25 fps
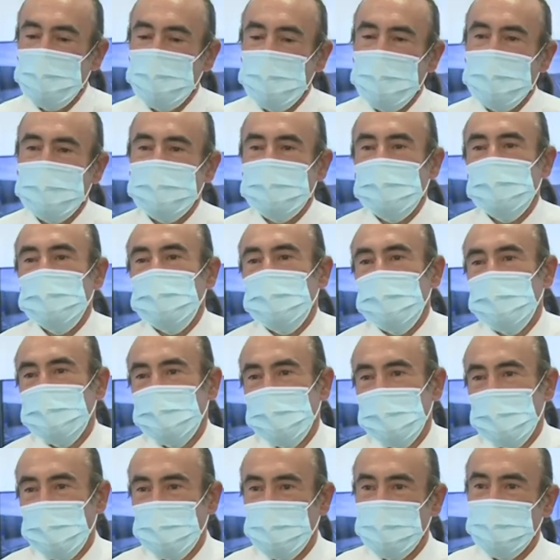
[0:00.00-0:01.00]
van a ser los que van a
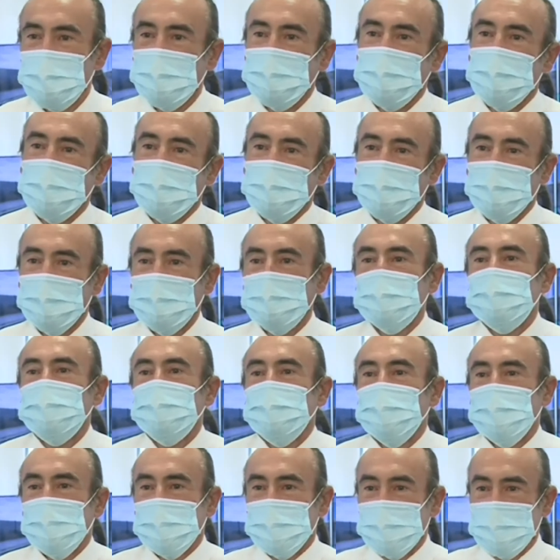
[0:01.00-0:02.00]
aglutinar
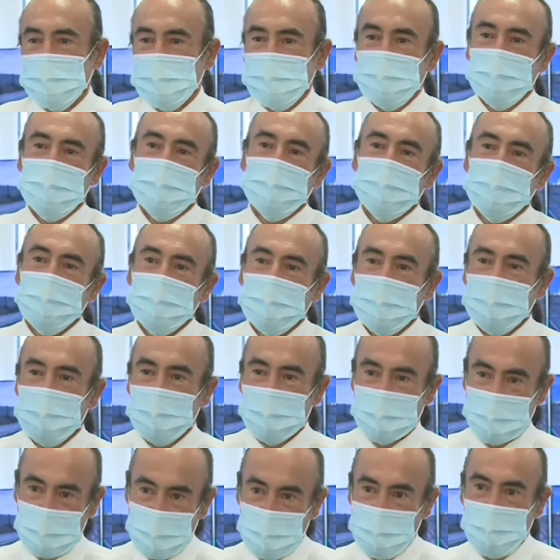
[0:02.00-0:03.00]
todas las necesidades
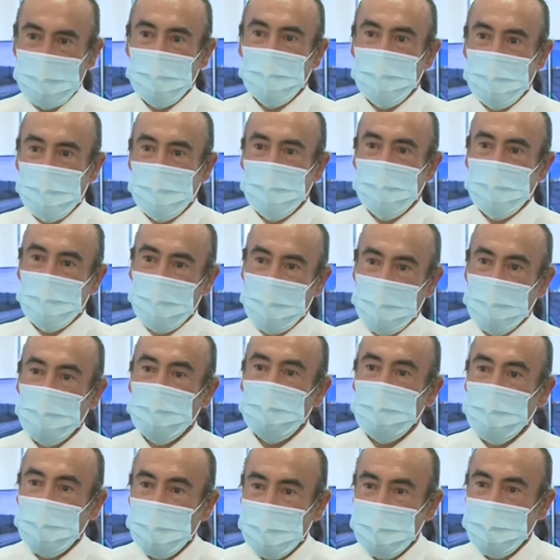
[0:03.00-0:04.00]
que ven en, en los
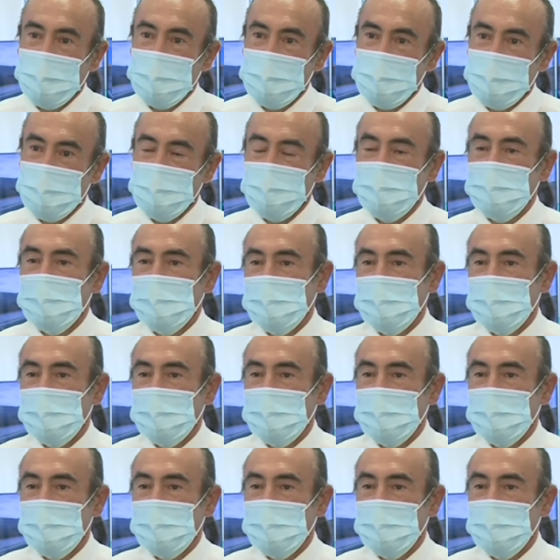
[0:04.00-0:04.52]
procesos